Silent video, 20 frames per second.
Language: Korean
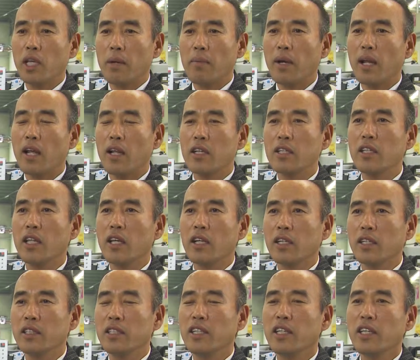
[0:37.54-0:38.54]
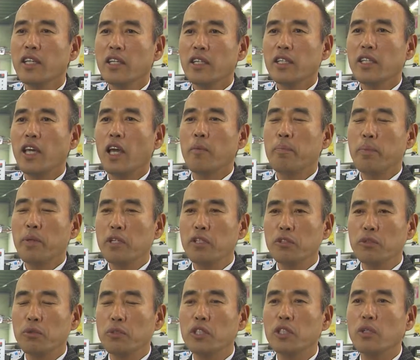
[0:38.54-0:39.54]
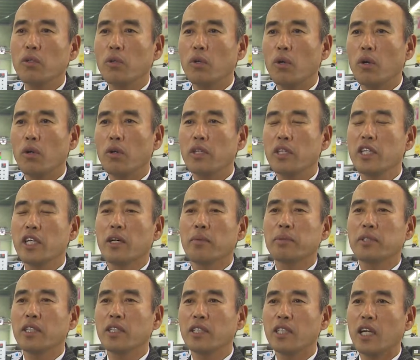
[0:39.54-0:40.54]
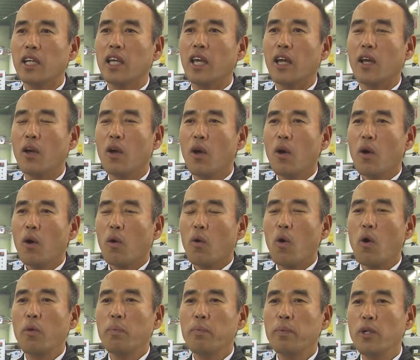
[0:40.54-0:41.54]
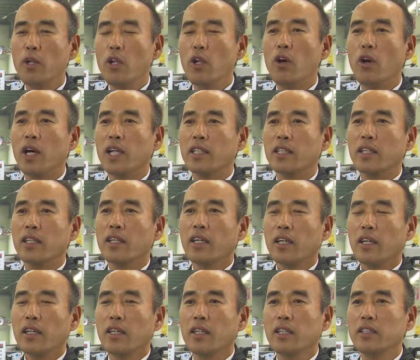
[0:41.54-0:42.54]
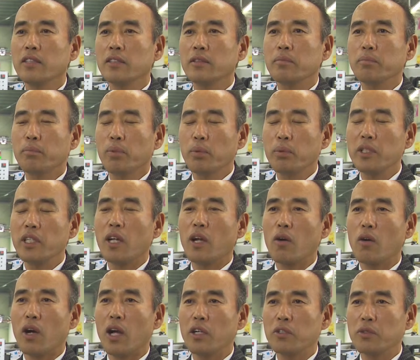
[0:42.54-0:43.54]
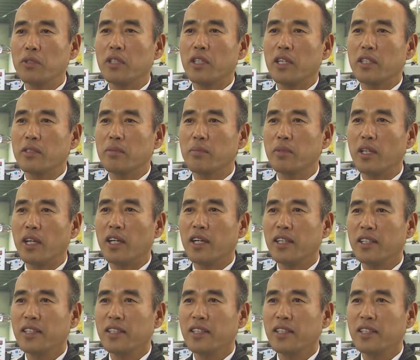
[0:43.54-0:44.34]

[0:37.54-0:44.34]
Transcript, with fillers: 개발하는 데는 이게 필수적으로 기업 성장에 꼭 필요한 그런 부분이라고 할 수 있겠습니다.